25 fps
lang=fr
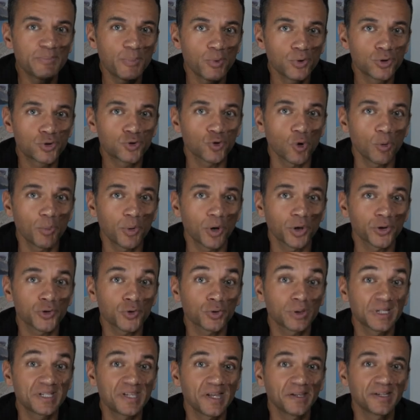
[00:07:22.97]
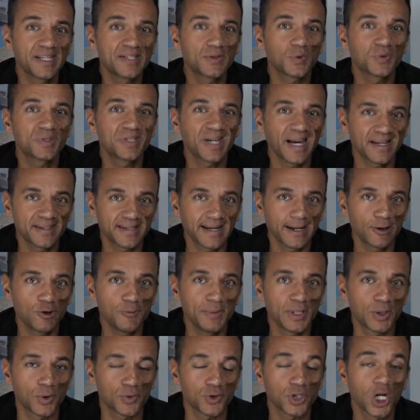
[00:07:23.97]
peu sombre sur des scènes qui sont très très
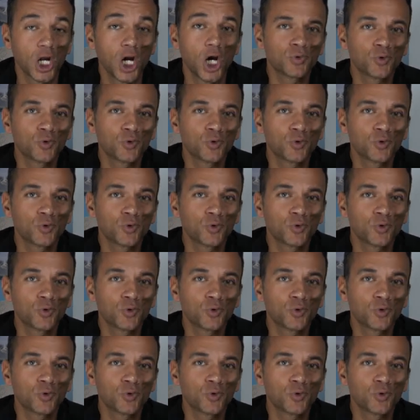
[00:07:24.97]
lumineuses.